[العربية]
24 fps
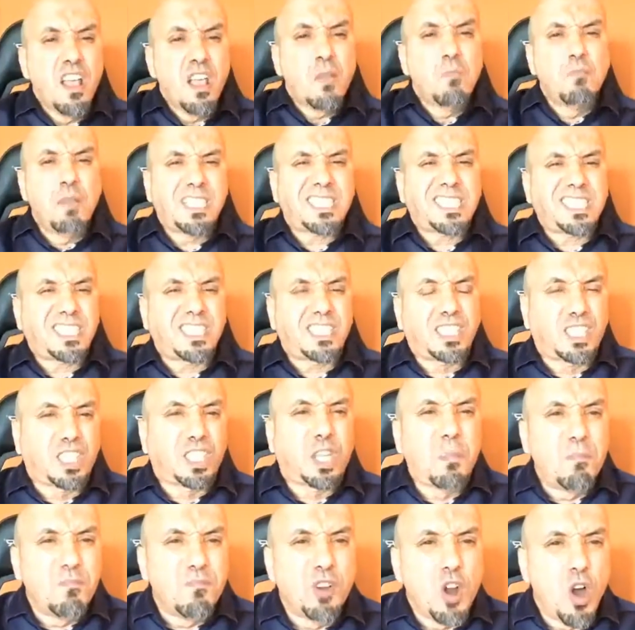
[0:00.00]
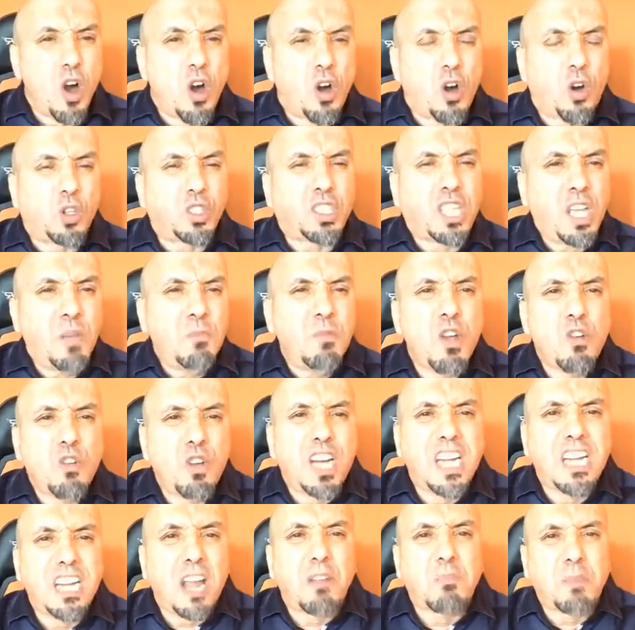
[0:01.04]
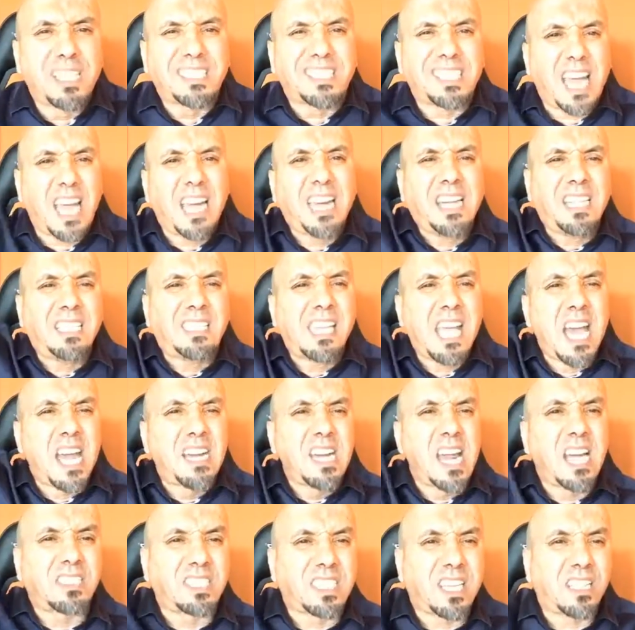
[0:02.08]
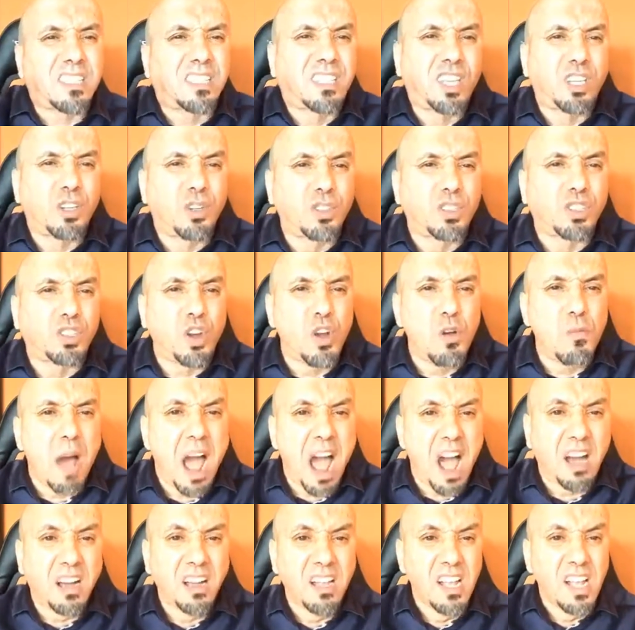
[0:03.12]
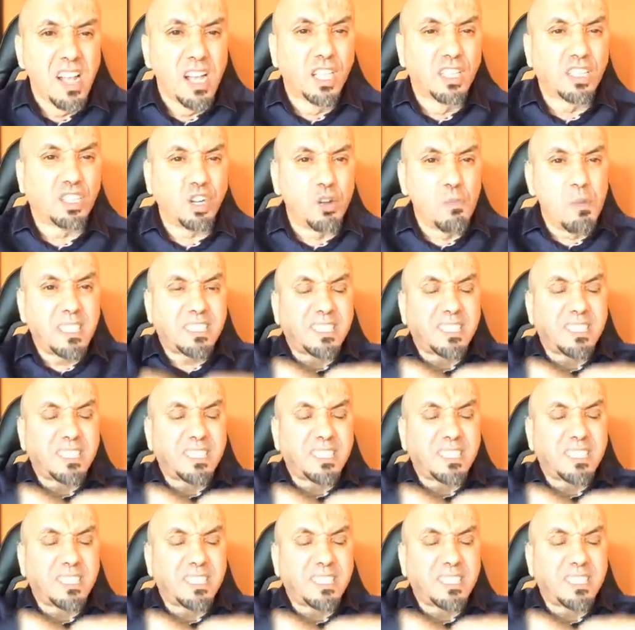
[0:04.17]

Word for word: باش تضمنوا وتحميوا لينا المصالح ديالنا اش كديروا نتوما نتوما